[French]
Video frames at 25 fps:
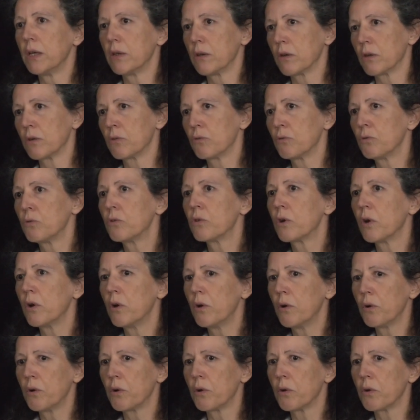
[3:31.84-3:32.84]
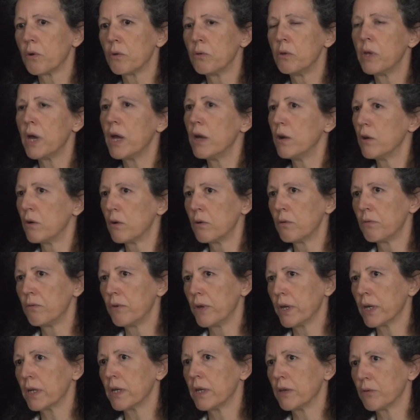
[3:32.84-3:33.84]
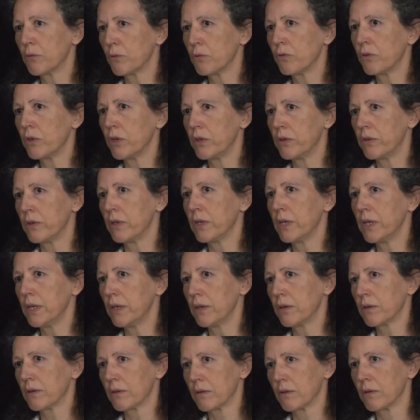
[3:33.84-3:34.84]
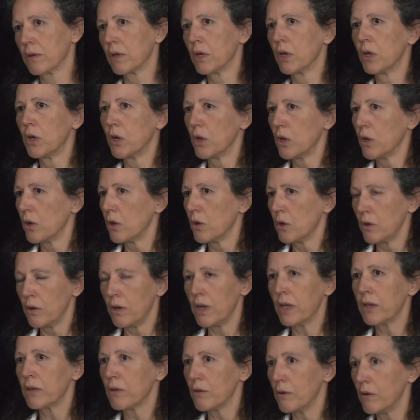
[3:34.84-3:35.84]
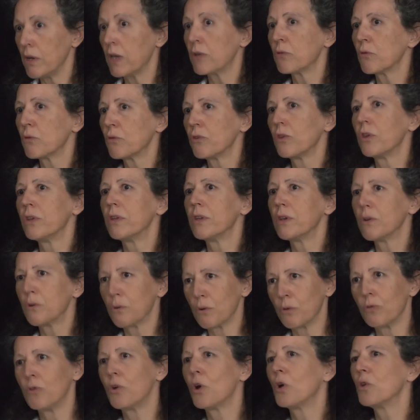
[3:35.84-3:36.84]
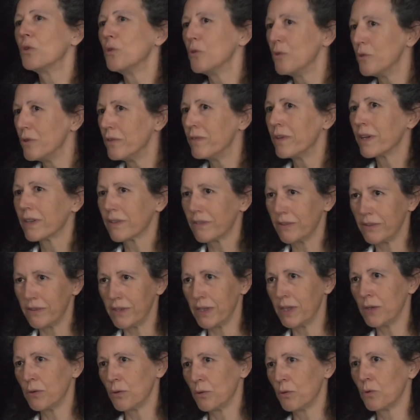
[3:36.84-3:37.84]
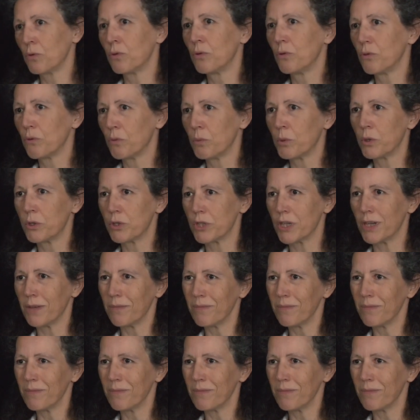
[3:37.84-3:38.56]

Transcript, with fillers: tout en allant vers la société. la, société en dehors de l'université autour de ce projet.